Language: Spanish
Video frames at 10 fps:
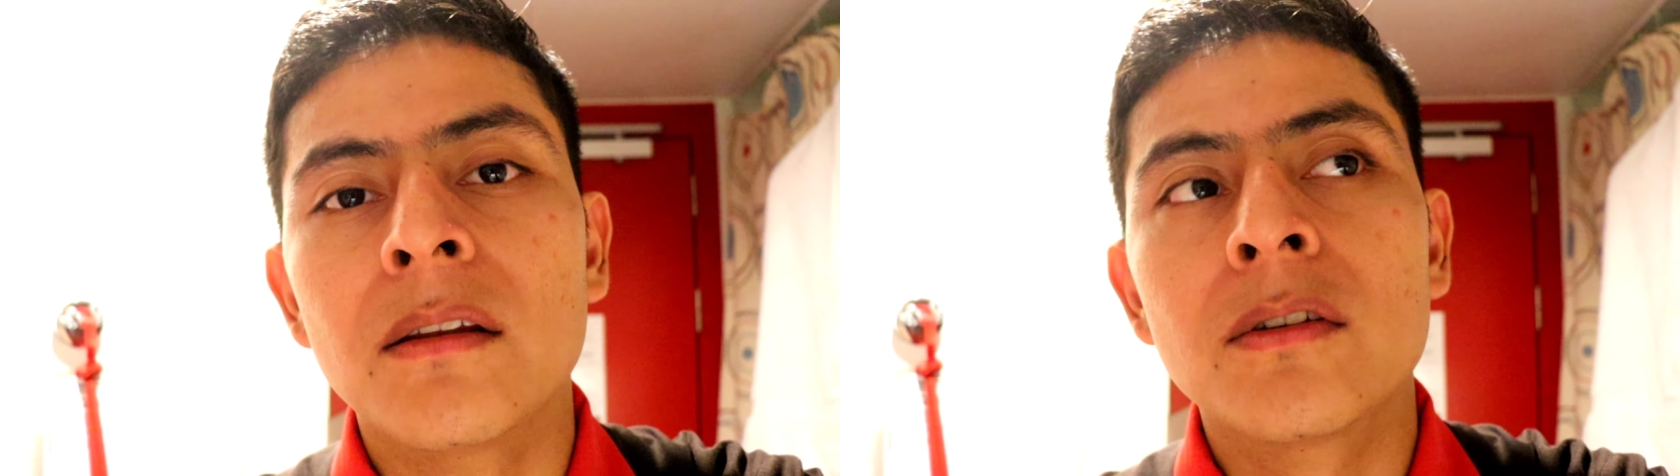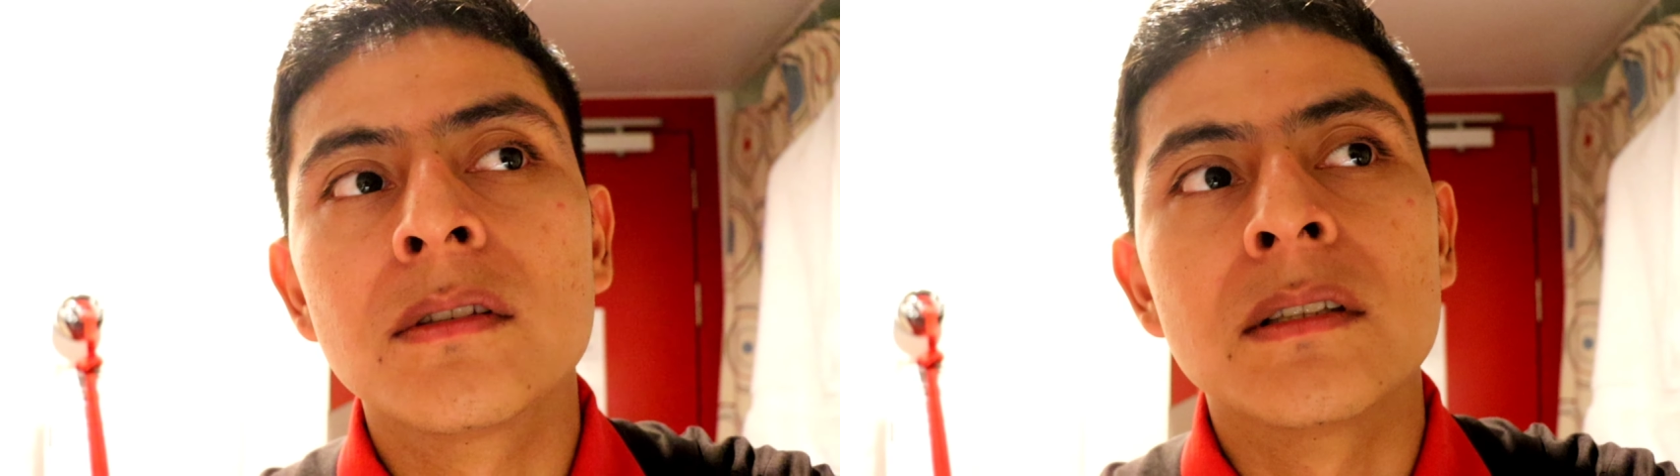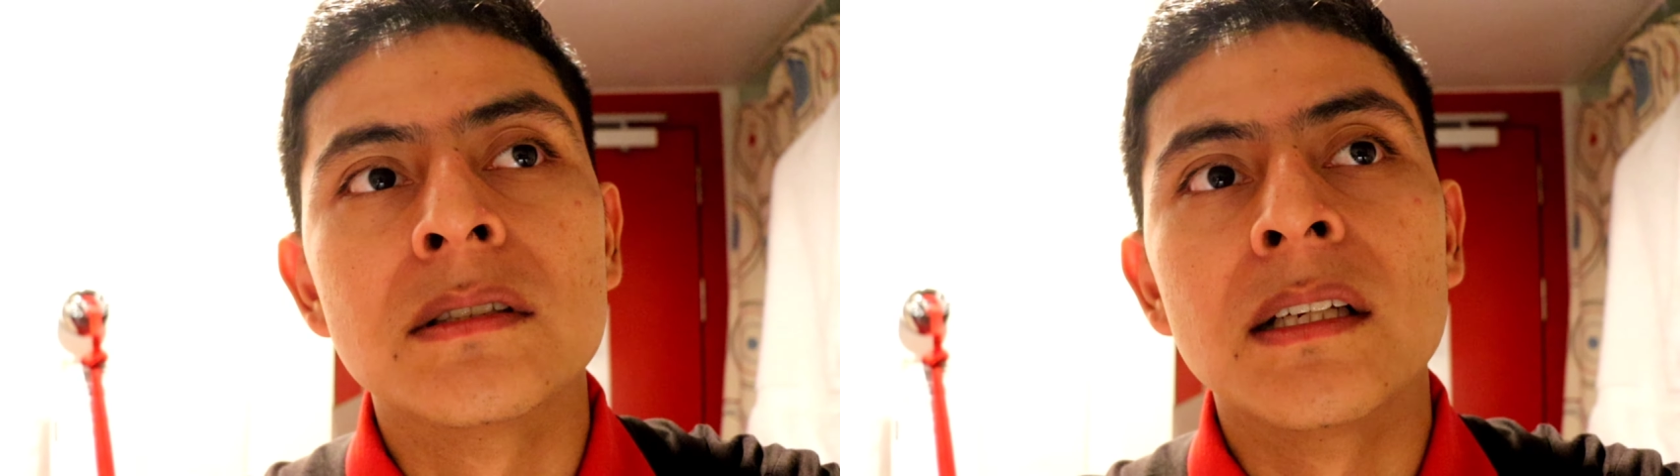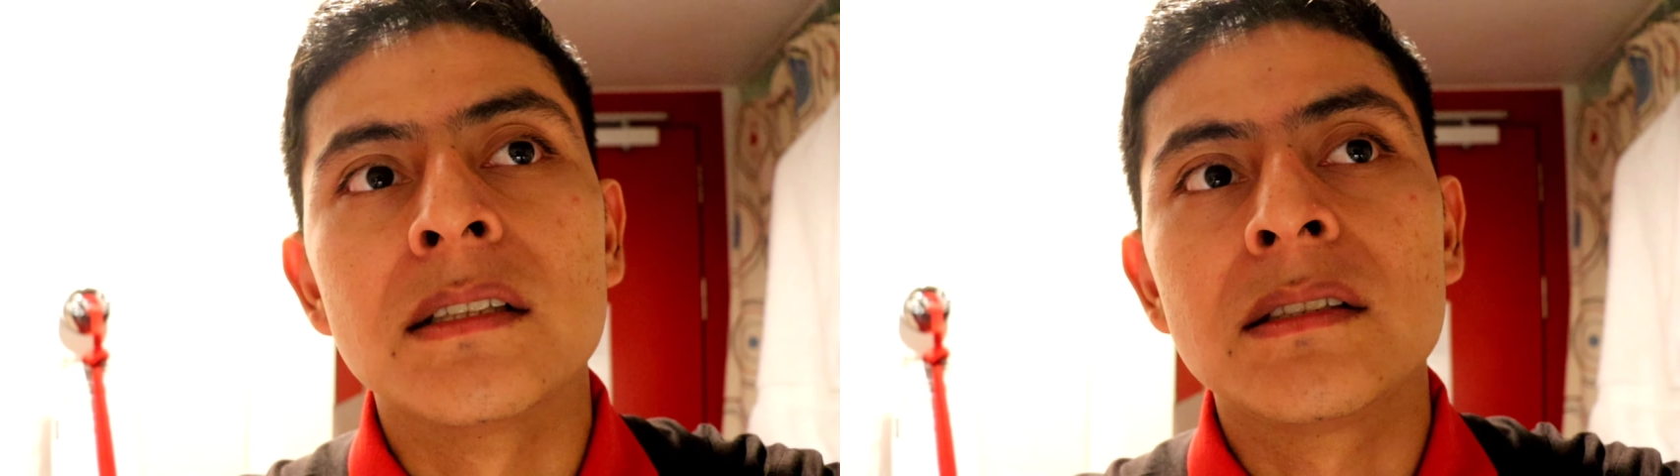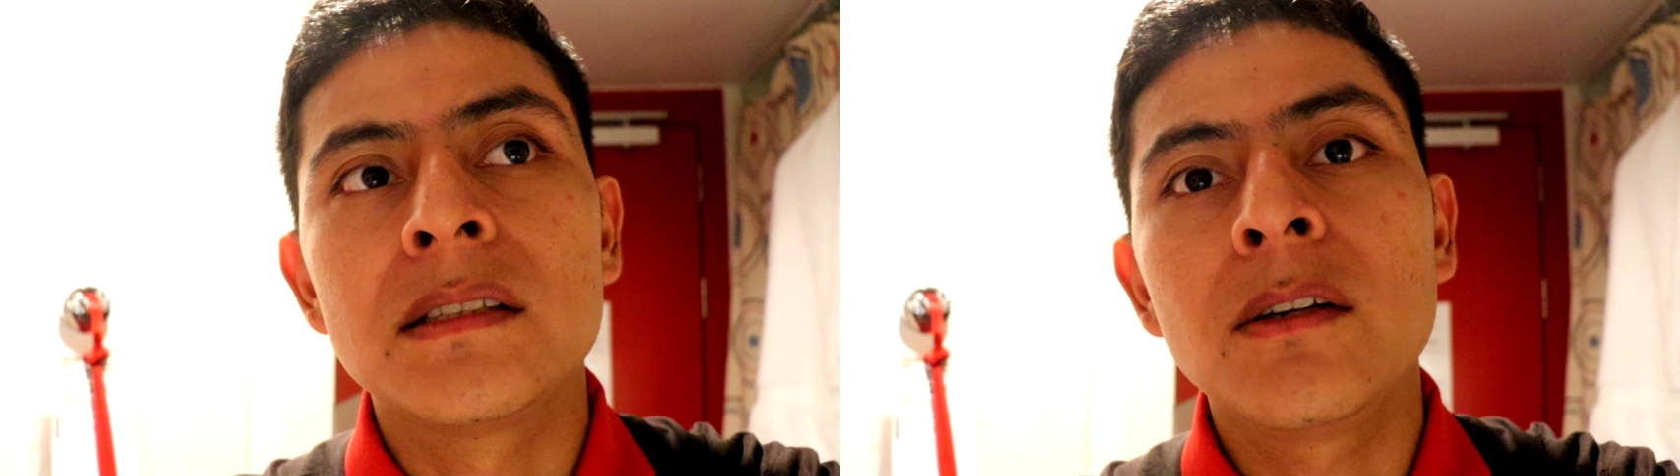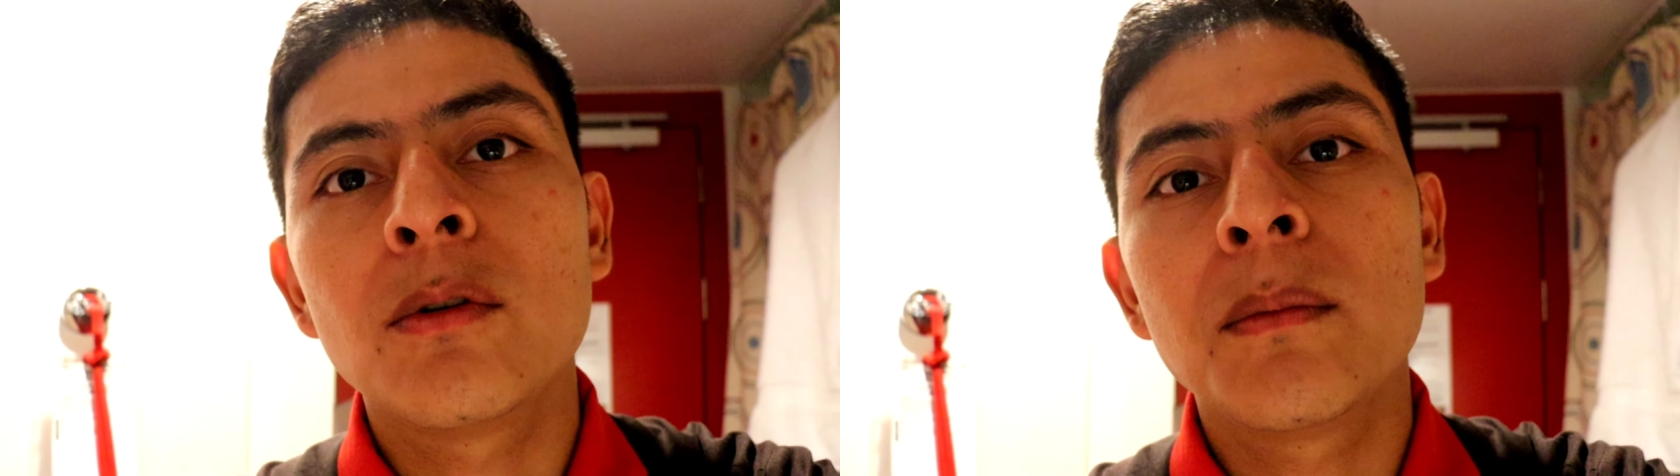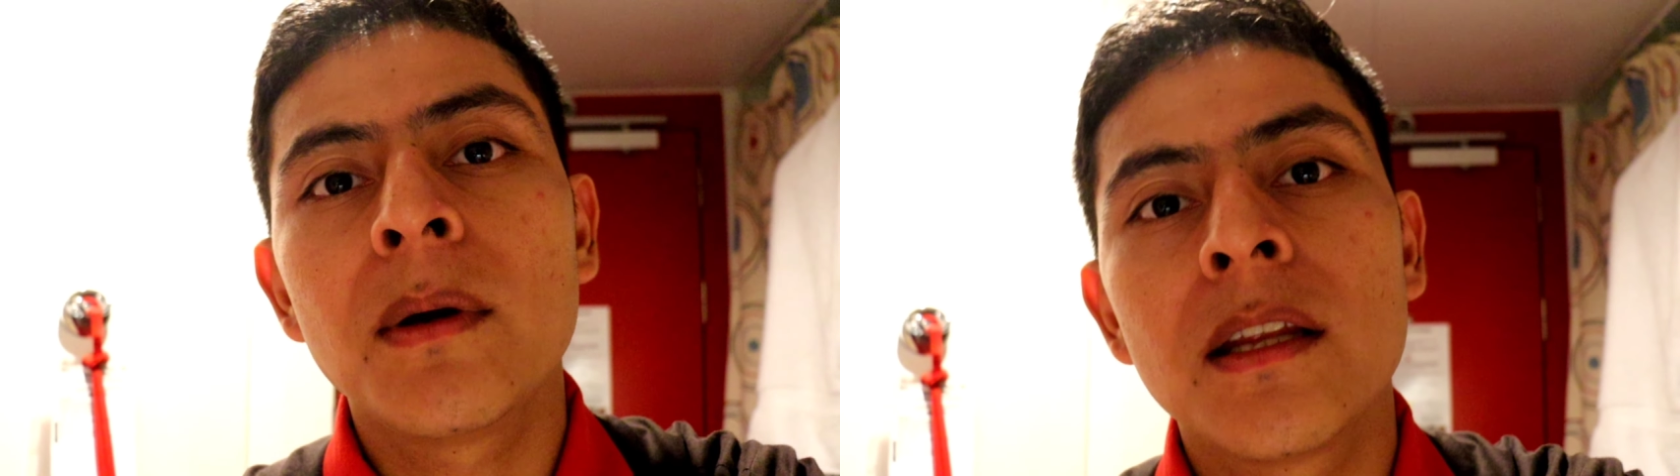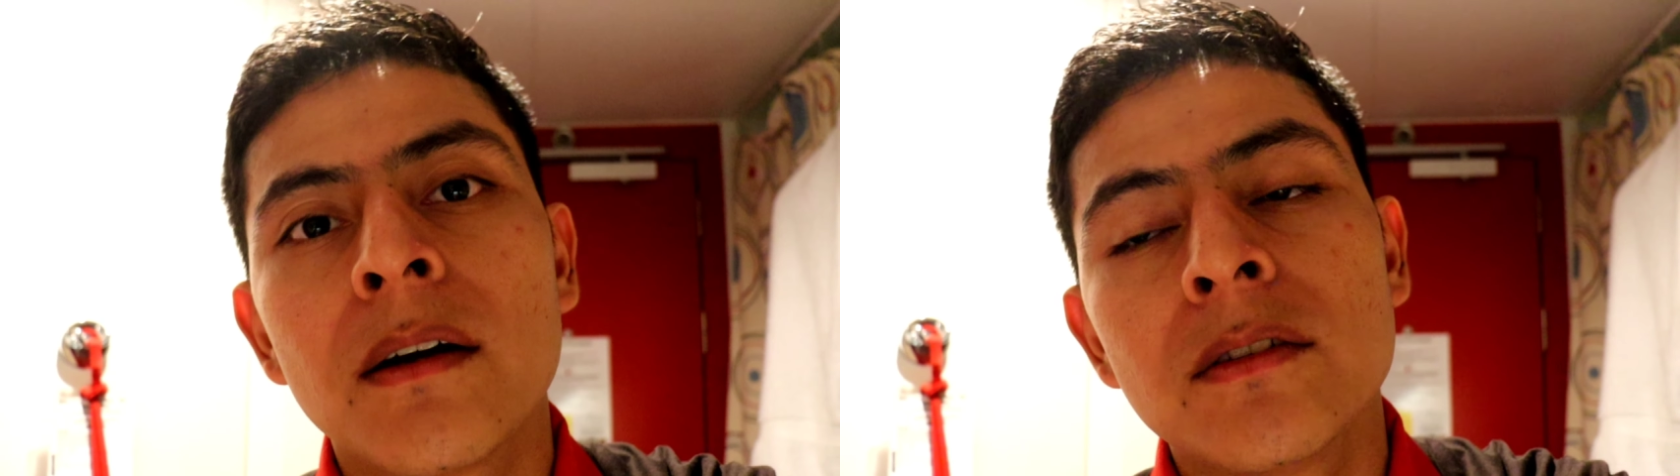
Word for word: entonces de 5 y media a